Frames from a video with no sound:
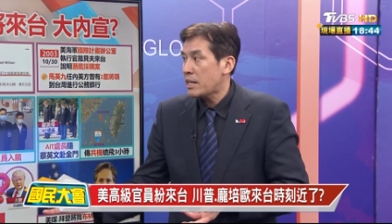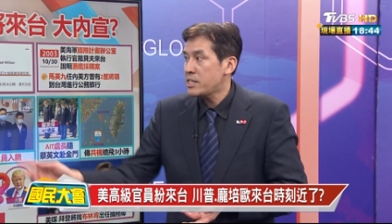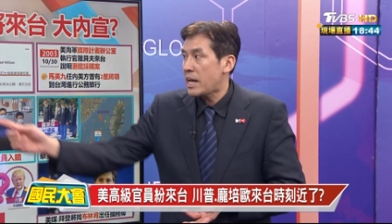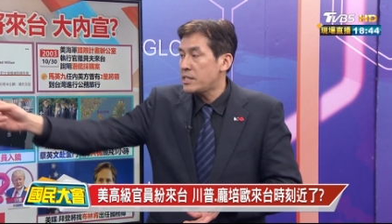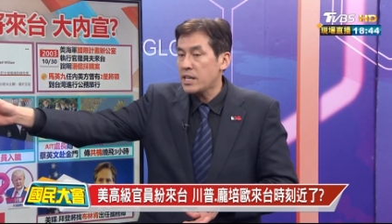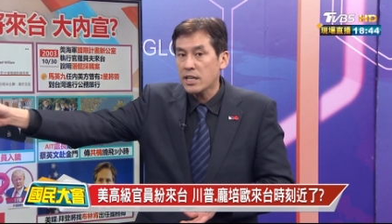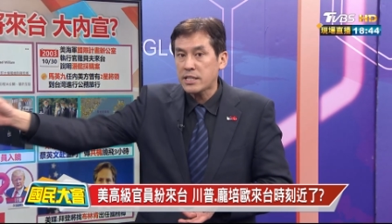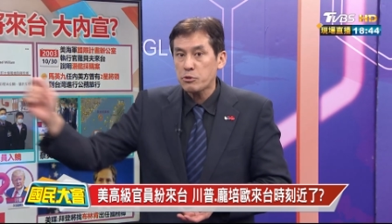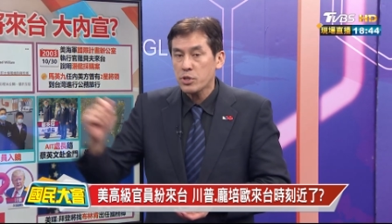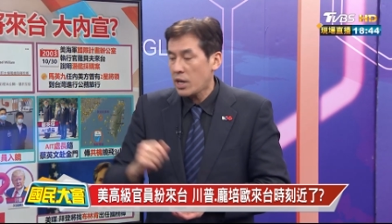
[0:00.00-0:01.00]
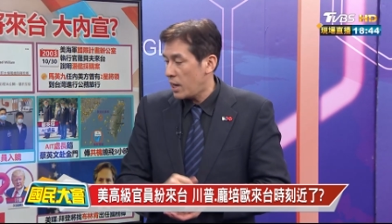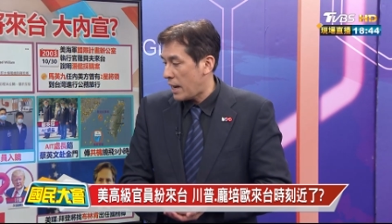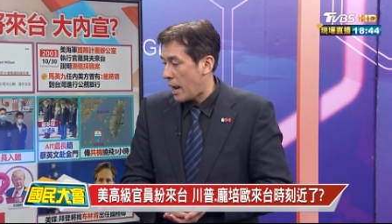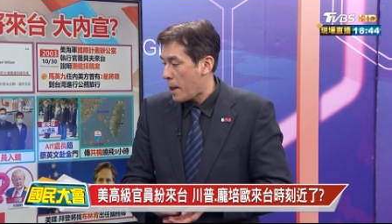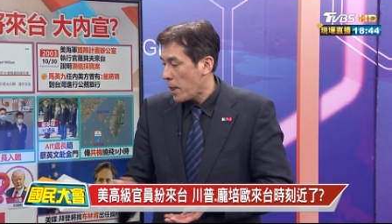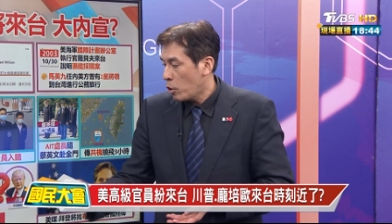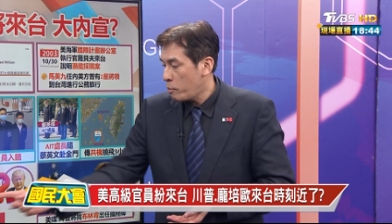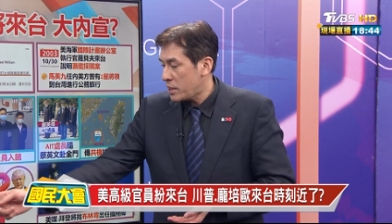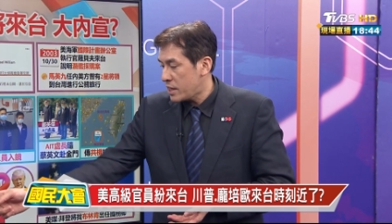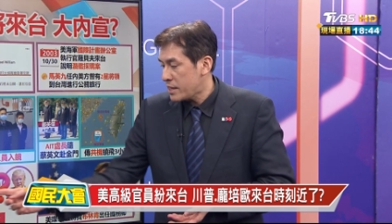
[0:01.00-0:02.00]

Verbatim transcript: 那既然这个将军可以来，会不会